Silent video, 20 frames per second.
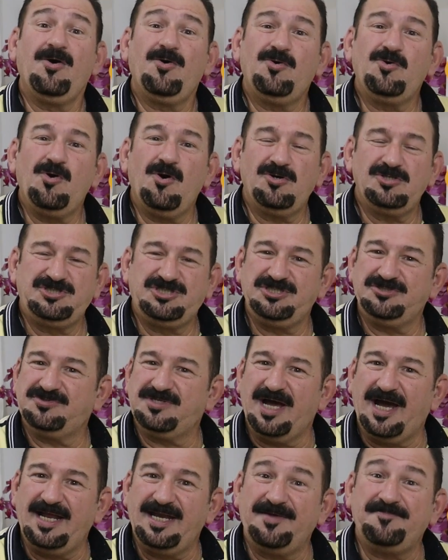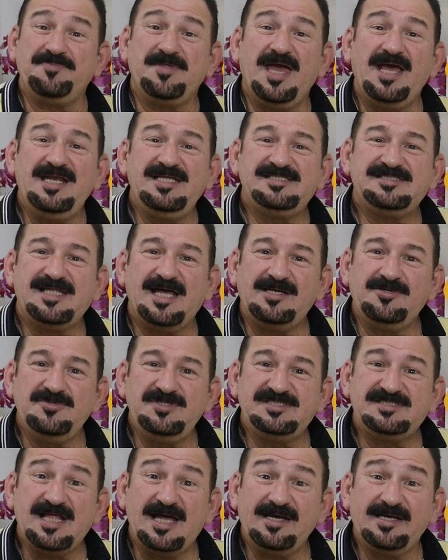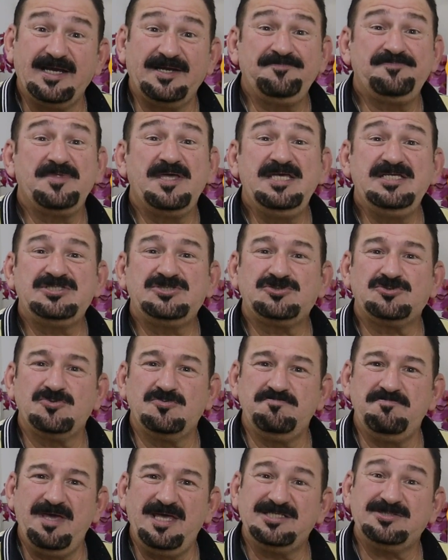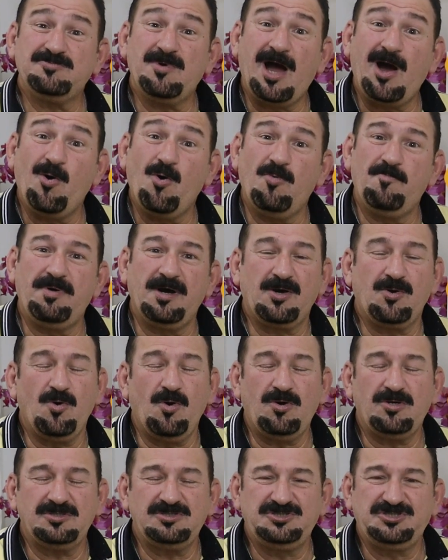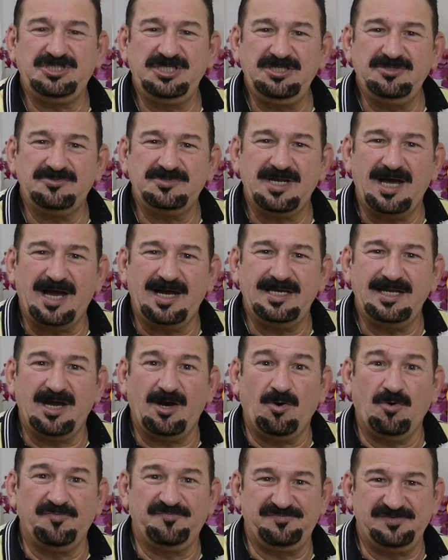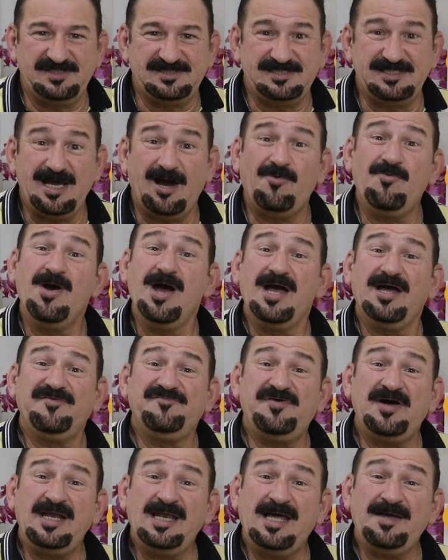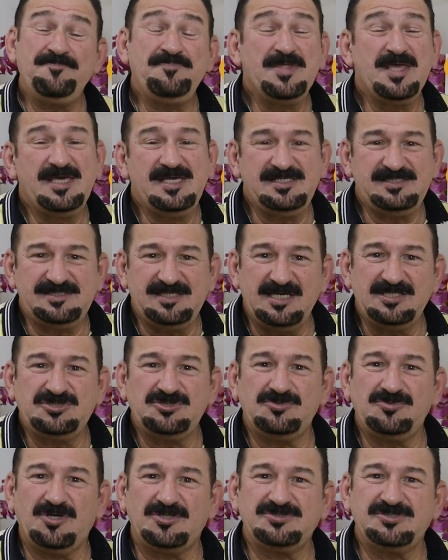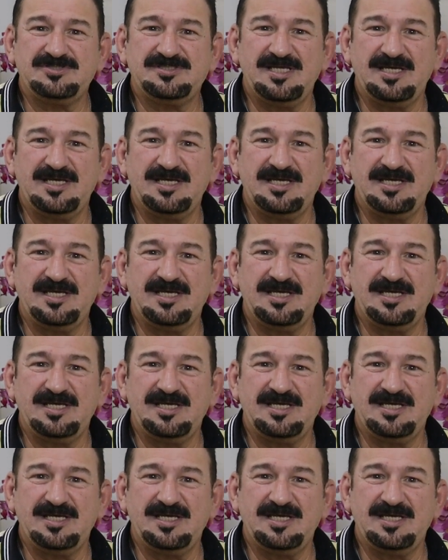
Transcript: O Gordinho na área, ele está no Instagram, isso mesmo, arroba Gordinho na área oficial. Vá lá e seja o nosso